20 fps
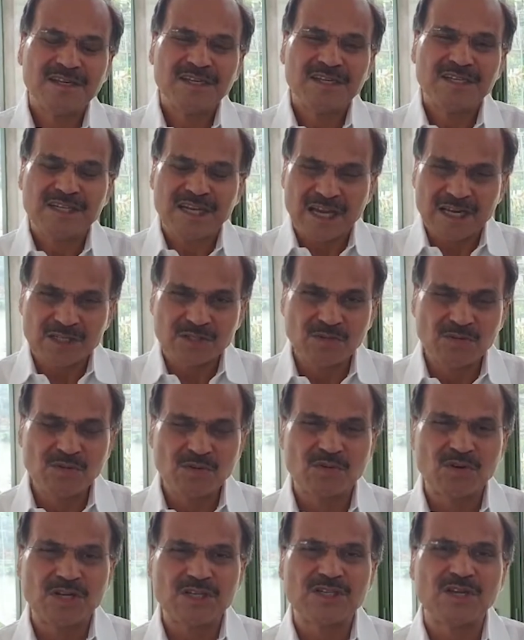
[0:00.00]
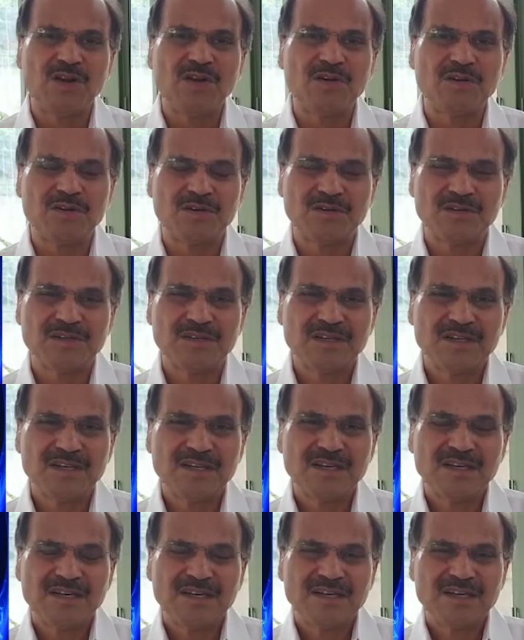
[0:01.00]
সে শুরু করেছিল
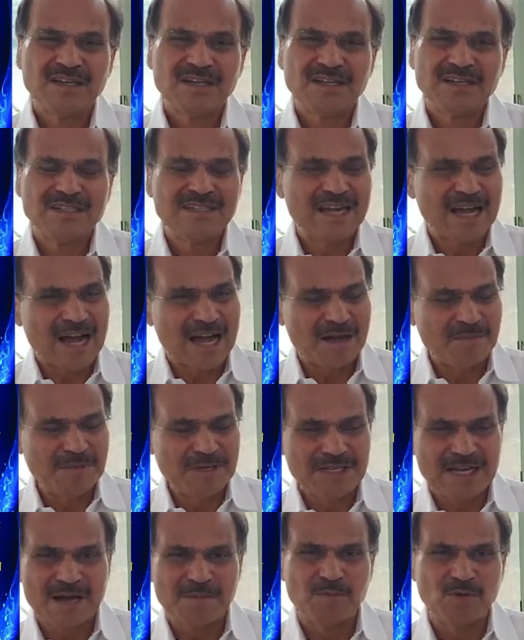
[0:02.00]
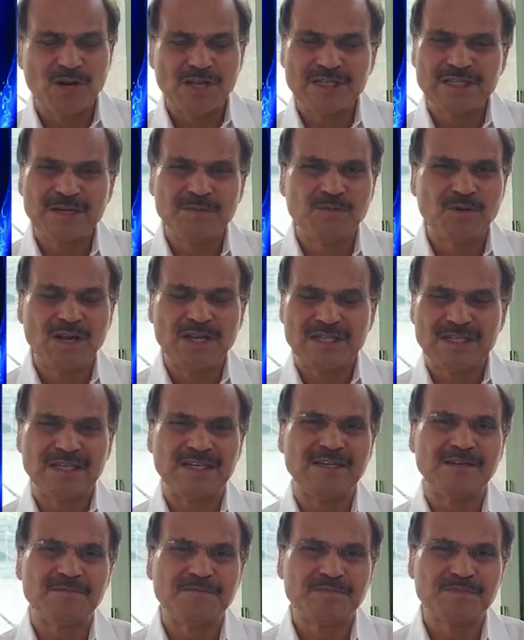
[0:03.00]
যে আমি যা বলেছি বলেছি
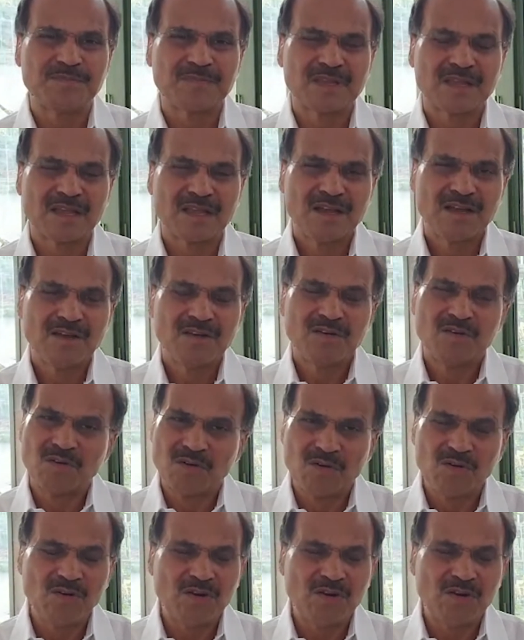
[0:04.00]
ওগুলো